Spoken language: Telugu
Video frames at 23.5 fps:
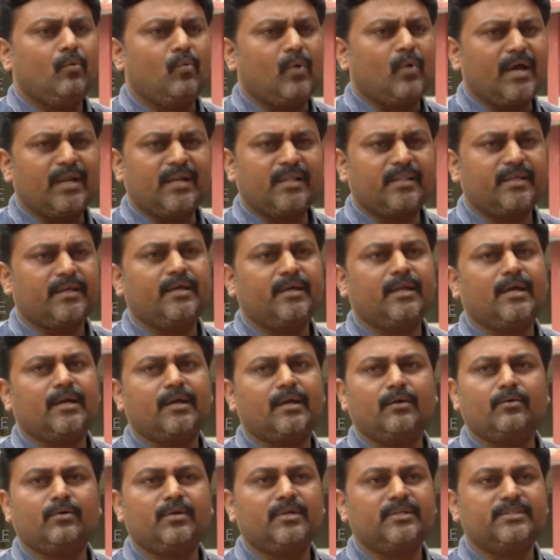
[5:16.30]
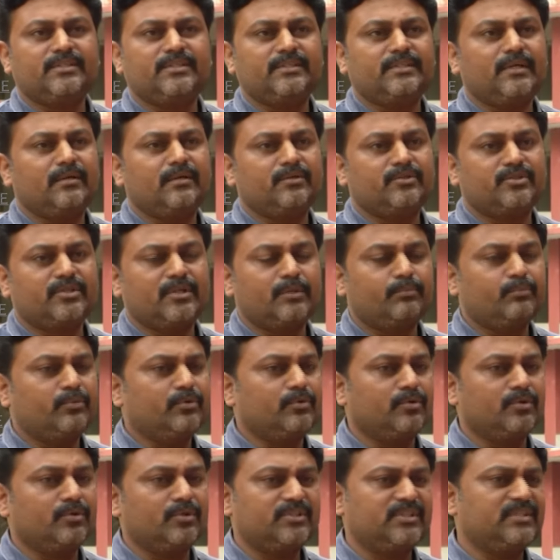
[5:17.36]
వాళ్ళ దగ్గర అరాకొర జీతాలు
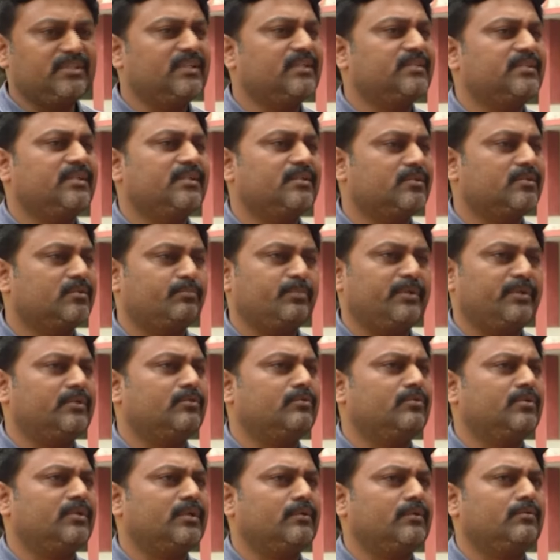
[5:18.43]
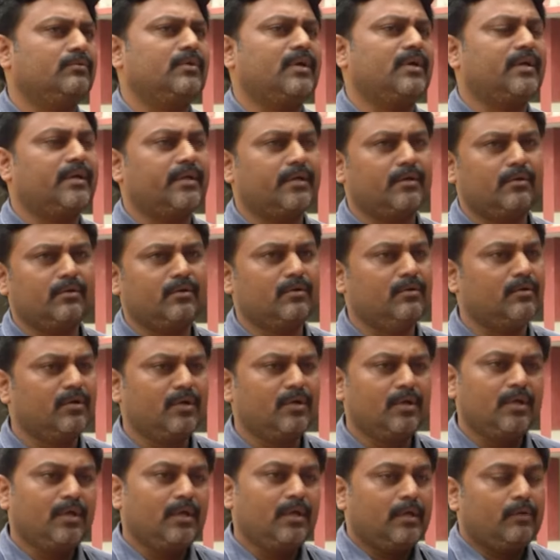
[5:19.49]
వచ్చినప్పుడు చిన్న సెల్స్ పెట్టుకుంటారు అక్కడెక్కడో
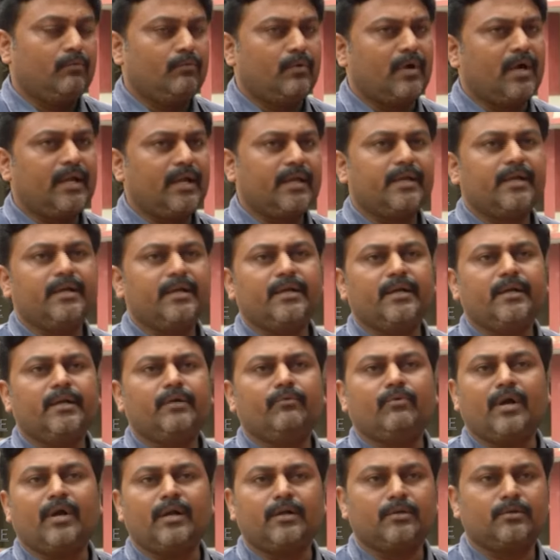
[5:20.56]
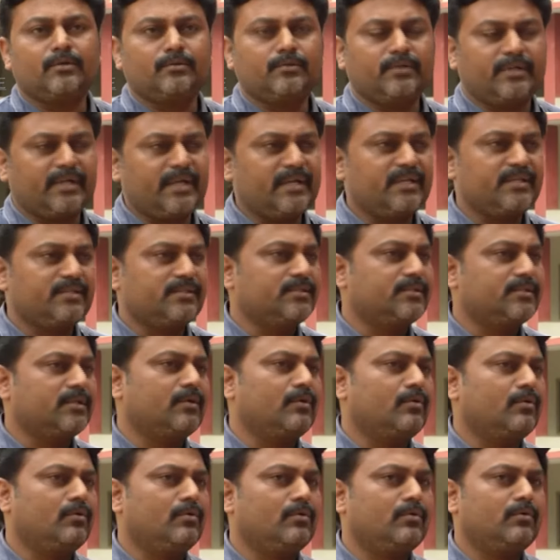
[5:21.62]
వాళ్ళకేంటంటే వాటర్ రెయినీ
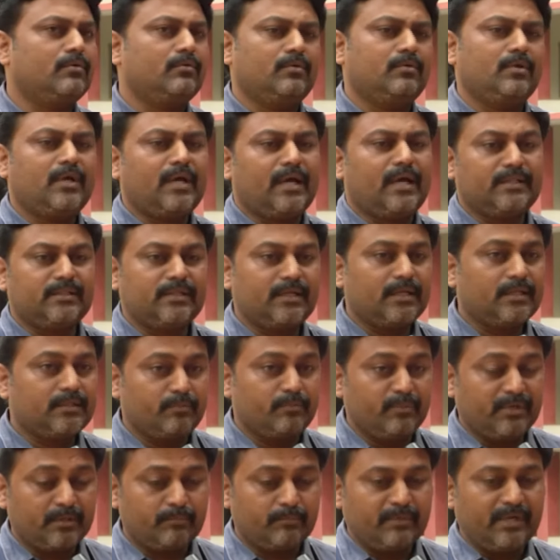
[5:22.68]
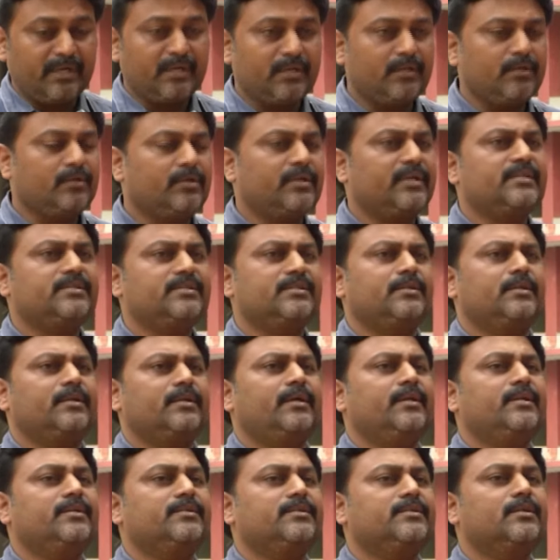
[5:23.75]
సీజన్లో అర్ధరాత్రి మెయిన్
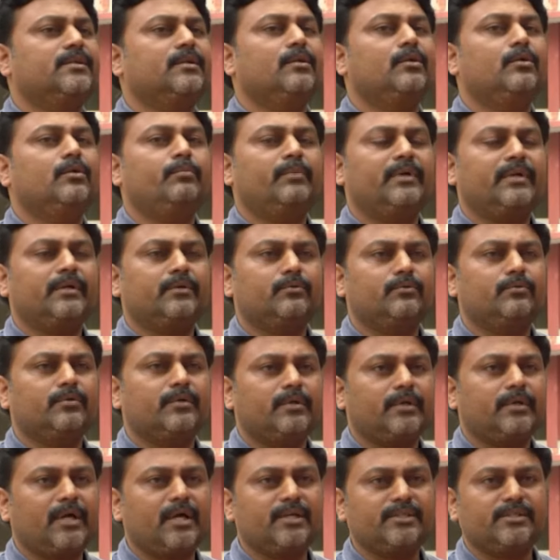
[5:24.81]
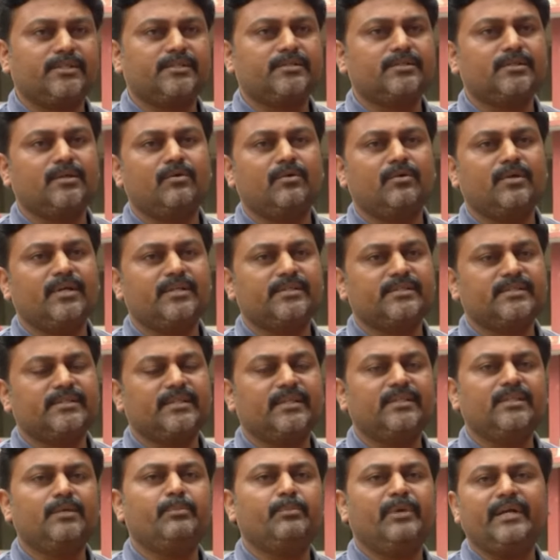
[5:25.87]
రెయినీ సీజన్లో మనకు కాషియస్గా
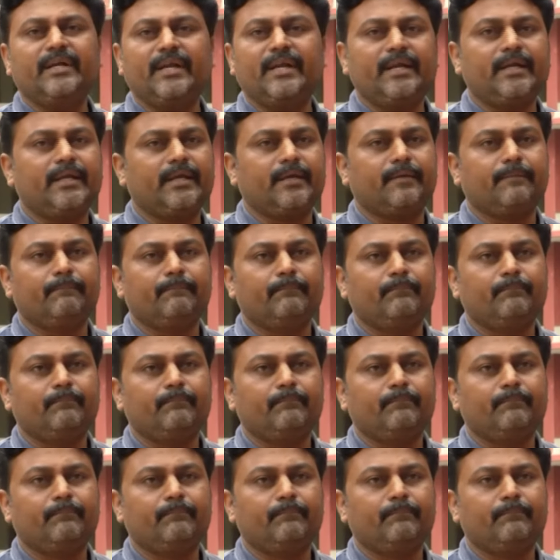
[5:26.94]
ఉండాల్సిందంతా మిడ్ నైటే